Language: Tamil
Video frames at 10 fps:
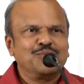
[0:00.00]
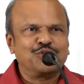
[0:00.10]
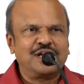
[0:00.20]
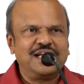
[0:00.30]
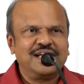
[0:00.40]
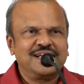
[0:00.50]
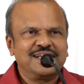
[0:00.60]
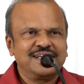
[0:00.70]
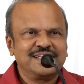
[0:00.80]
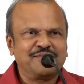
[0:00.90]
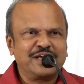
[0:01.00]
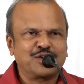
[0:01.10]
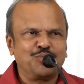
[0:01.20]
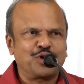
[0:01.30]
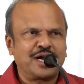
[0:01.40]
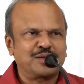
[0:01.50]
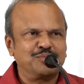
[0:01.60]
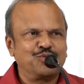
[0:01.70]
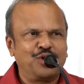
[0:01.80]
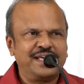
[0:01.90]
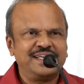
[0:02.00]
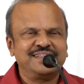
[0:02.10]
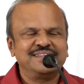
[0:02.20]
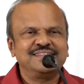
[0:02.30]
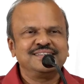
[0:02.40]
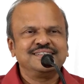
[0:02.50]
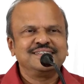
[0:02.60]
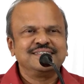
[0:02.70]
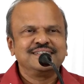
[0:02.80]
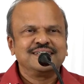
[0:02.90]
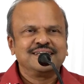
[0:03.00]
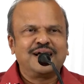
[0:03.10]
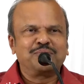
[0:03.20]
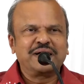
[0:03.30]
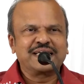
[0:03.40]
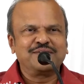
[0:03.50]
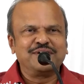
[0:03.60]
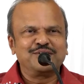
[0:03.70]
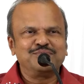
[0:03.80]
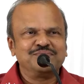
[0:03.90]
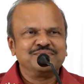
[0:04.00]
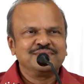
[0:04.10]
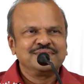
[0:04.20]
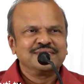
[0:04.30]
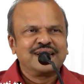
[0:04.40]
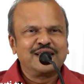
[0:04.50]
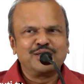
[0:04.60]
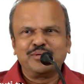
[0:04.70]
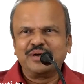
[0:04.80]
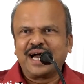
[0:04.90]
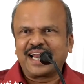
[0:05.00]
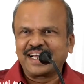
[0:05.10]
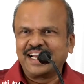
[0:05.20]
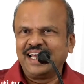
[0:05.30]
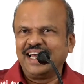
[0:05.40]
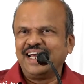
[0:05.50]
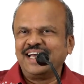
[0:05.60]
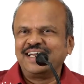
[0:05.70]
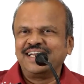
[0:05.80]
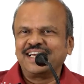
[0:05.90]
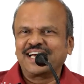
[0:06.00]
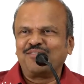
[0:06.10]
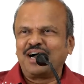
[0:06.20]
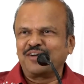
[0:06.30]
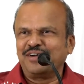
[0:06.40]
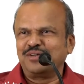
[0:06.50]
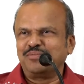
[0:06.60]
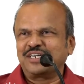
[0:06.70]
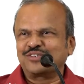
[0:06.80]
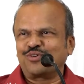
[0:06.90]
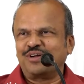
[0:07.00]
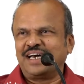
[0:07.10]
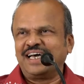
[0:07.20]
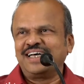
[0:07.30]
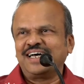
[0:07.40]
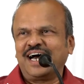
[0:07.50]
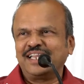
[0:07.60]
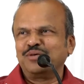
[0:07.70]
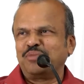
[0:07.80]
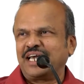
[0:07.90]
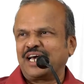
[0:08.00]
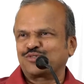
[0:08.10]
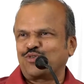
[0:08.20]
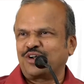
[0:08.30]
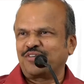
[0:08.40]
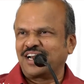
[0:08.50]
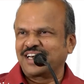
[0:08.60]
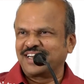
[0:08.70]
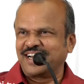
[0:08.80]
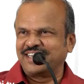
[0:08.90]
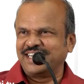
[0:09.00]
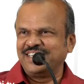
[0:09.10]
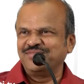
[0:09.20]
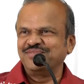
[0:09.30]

முதலில் இந்த வைக்கம் போராட்டம் நூலை நான் படிக்க வேண்டும் அது என்னுடைய அரங்கிலேயே நீங்கள் வாங்க வேண்டும் என்று சொன்ன அந்திமலை அசோகன் அவர்களுக்கு நன்றி